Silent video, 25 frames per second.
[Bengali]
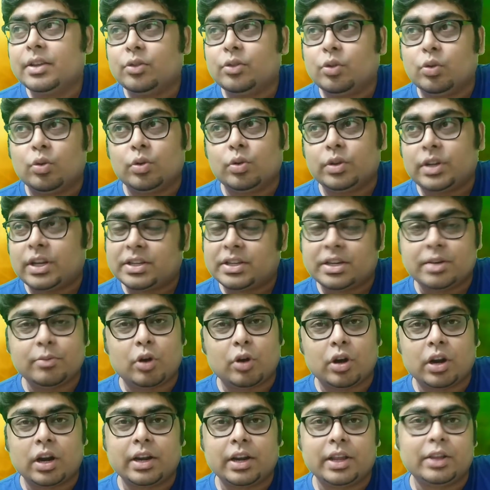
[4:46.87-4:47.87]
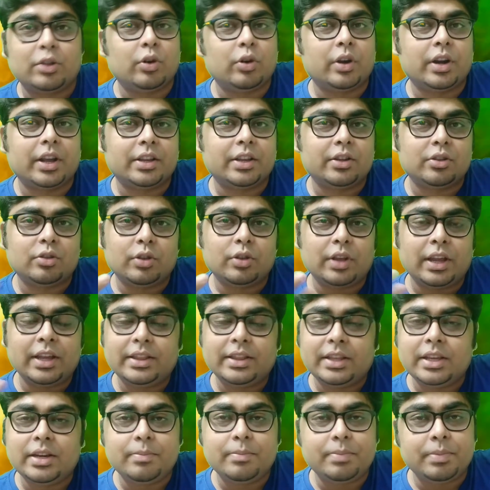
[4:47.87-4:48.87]
তো জাস্টিন মর্গানকে ধরে রেখেছে তো এই
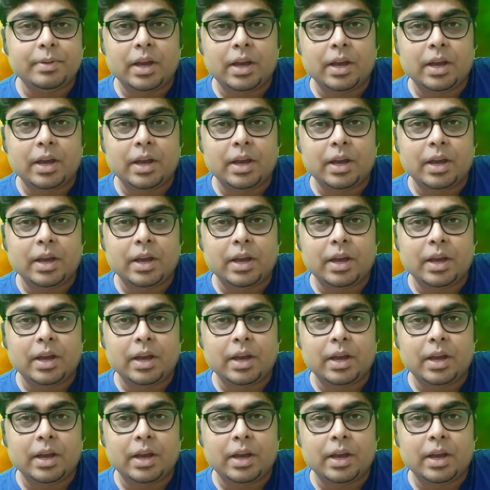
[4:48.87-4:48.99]
তিন